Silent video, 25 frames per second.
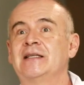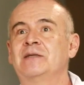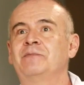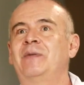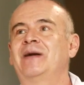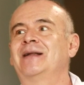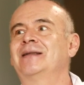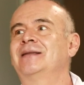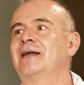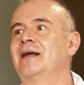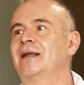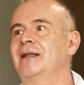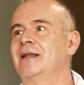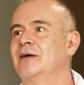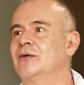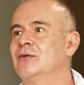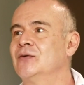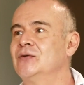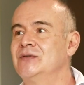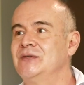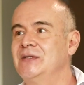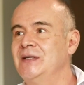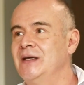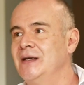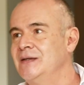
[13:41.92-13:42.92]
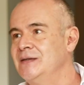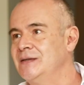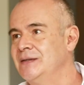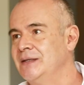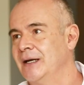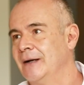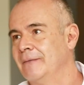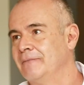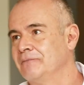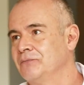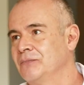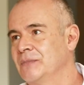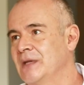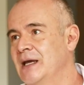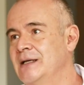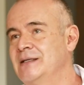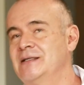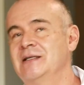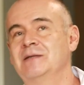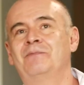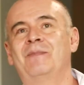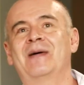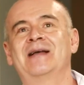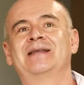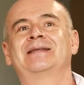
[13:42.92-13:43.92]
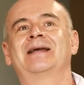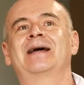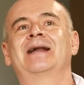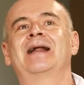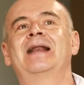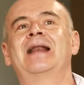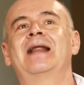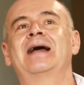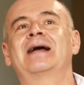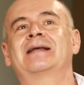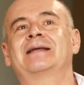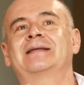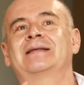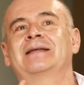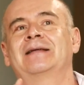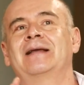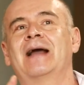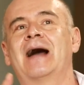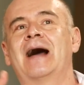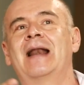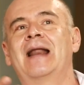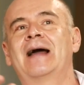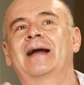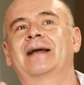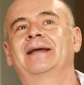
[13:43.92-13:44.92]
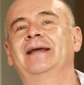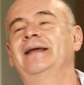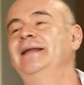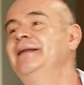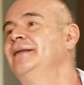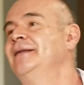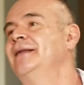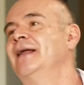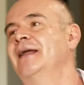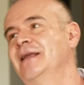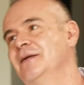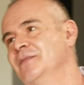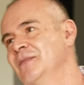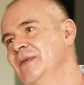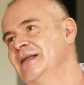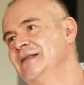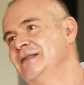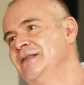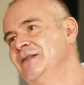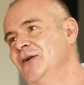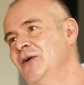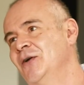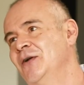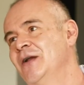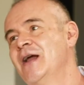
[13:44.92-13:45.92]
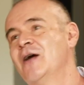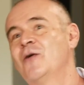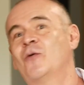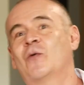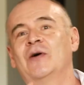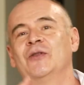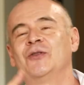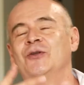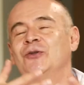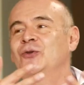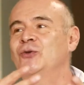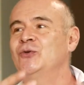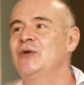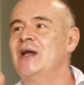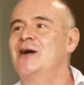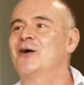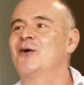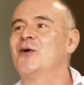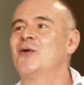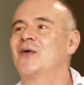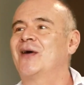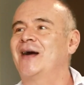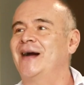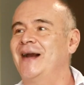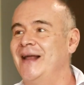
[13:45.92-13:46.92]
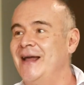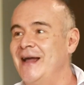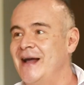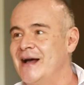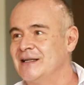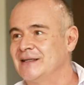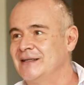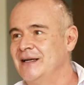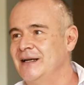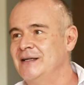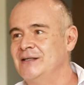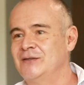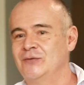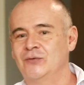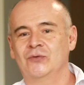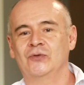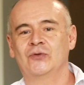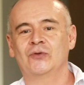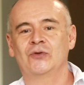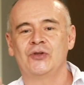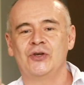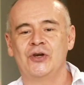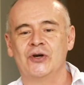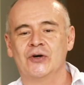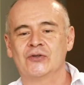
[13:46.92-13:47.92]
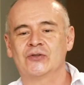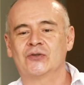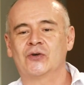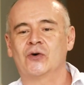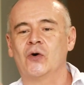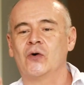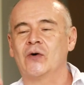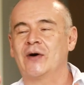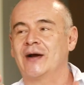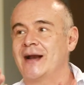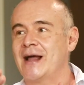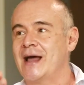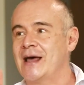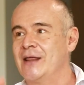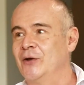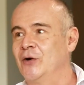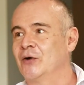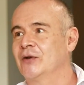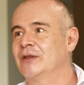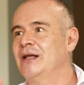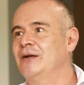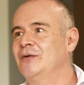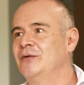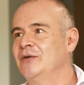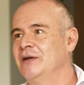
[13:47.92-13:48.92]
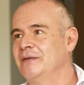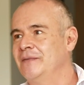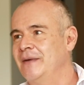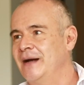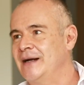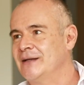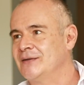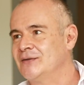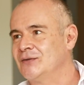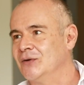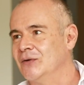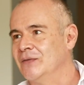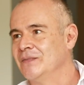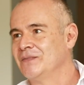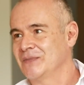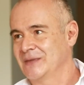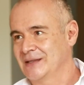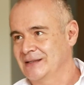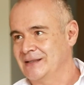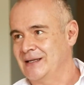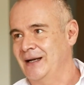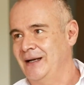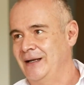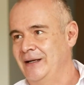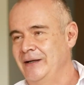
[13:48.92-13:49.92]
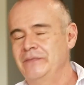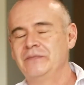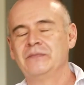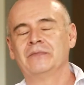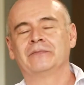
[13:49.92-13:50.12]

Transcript: despertar de conciencia. Ese es pasar a la, a la quinta dimensión cuando tú ya co-creas. Eres un Dios co-creador del universo. ¿Sale? ¿Te